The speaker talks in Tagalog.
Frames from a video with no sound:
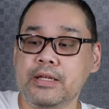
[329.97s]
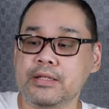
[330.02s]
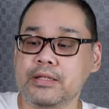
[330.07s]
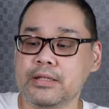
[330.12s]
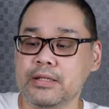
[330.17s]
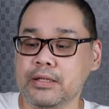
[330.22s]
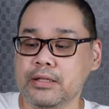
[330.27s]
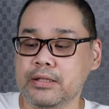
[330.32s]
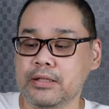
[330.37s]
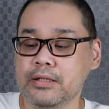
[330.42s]

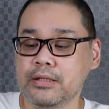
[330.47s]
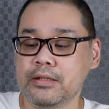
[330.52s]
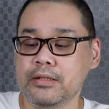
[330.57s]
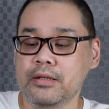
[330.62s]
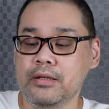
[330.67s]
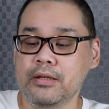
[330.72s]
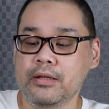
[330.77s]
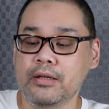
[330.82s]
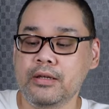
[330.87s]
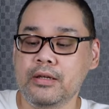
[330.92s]
S6.
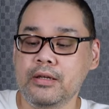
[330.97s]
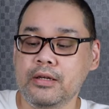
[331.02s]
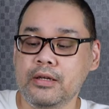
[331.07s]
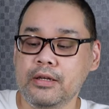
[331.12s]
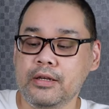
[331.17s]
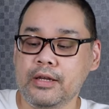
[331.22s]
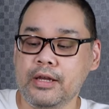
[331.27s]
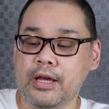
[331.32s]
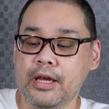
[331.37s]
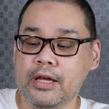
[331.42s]

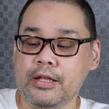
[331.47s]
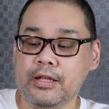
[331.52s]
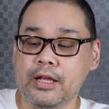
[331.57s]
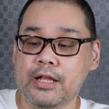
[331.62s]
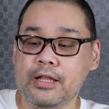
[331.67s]
Yan,